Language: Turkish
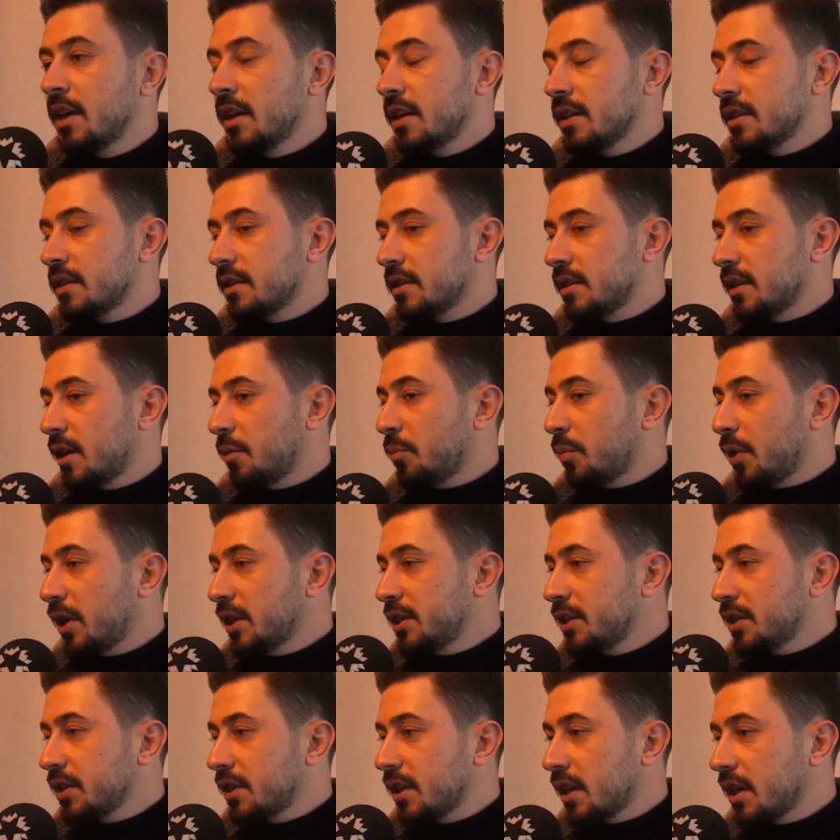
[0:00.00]

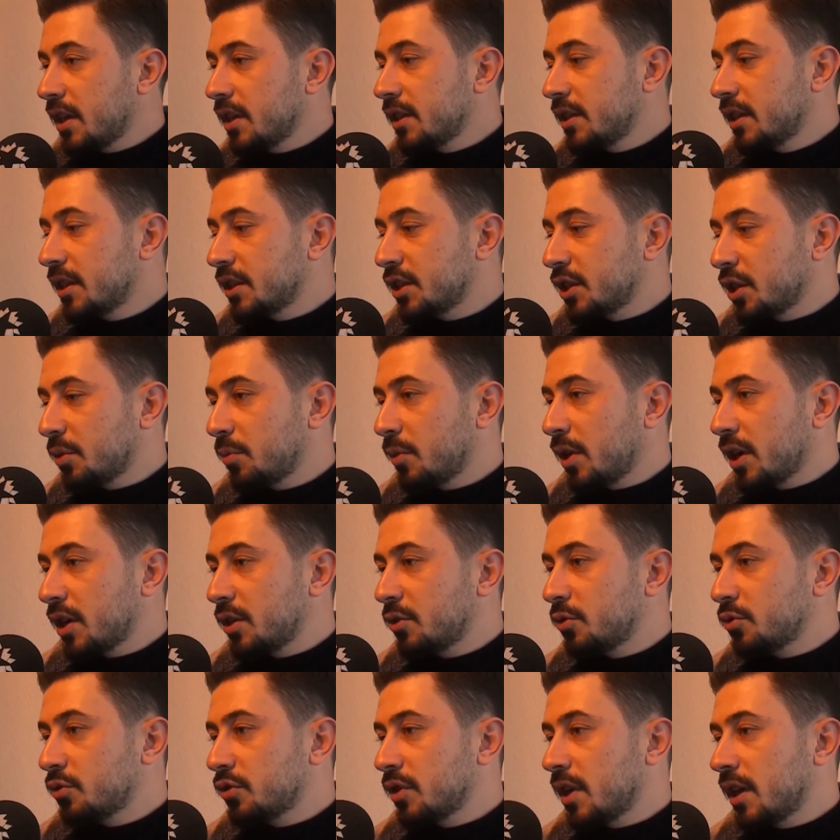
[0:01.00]
Sapanca'da yaşamak
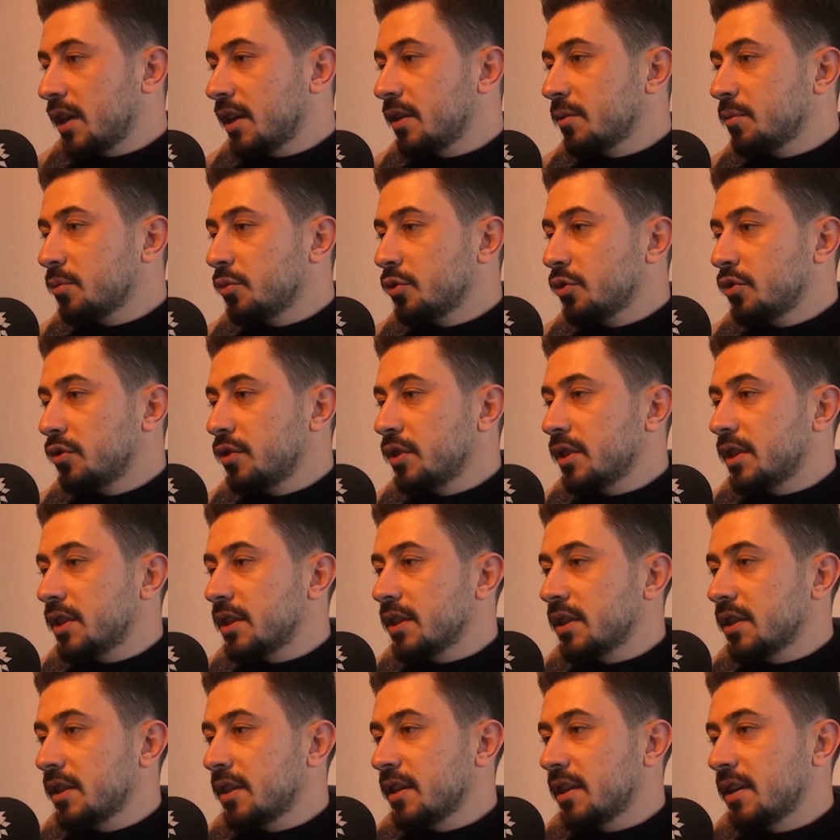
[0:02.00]
güzel. Bunun
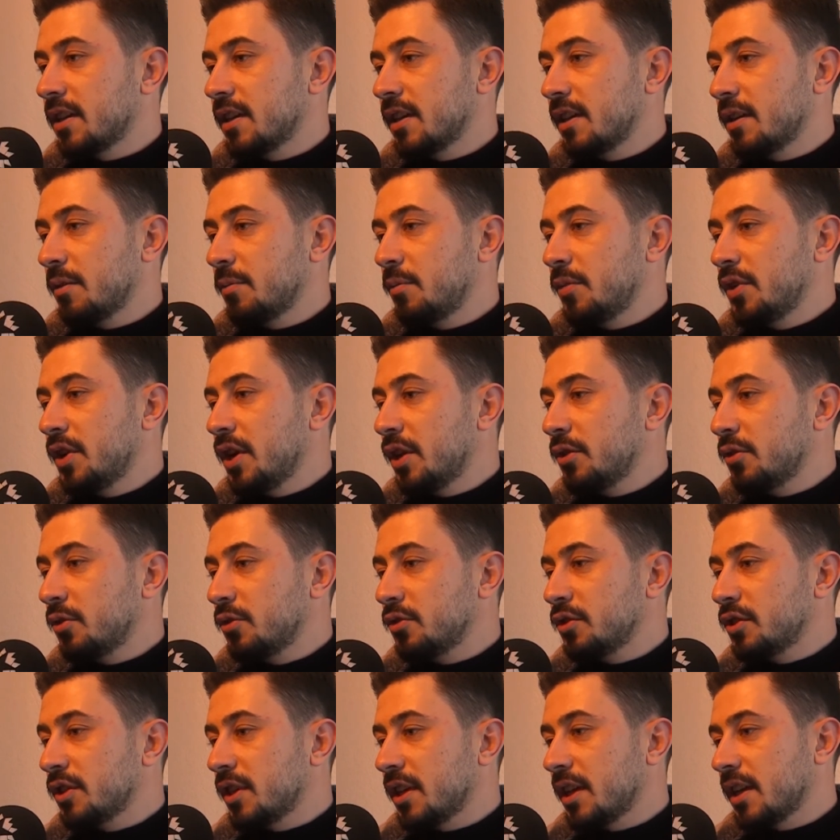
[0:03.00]
için e, bir an
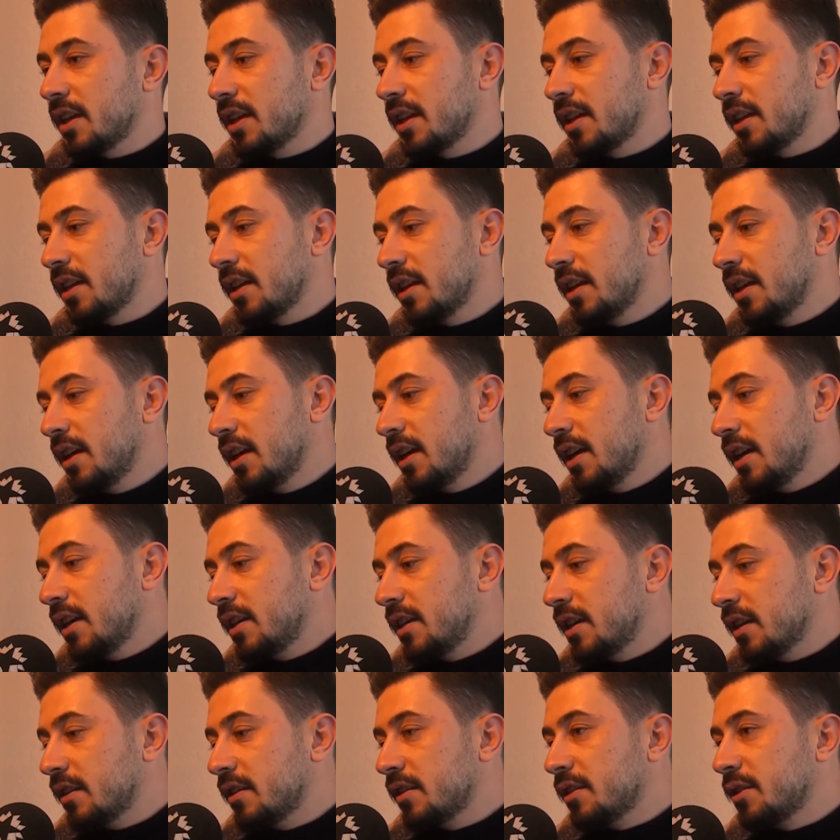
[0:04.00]
önce
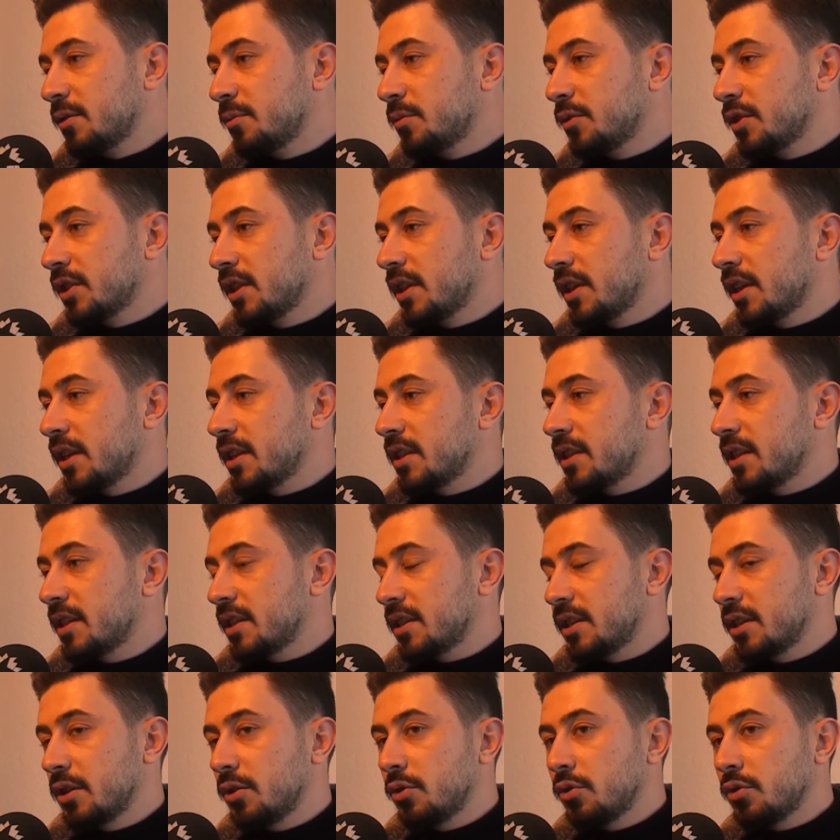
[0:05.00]
yatırımcılara
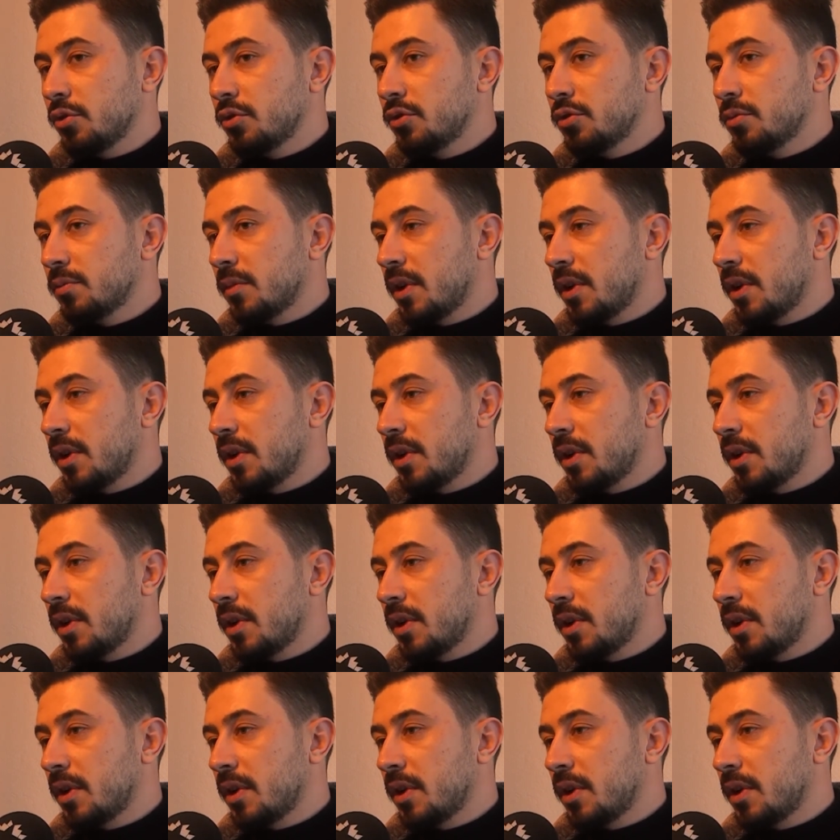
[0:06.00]
sesleniyorum.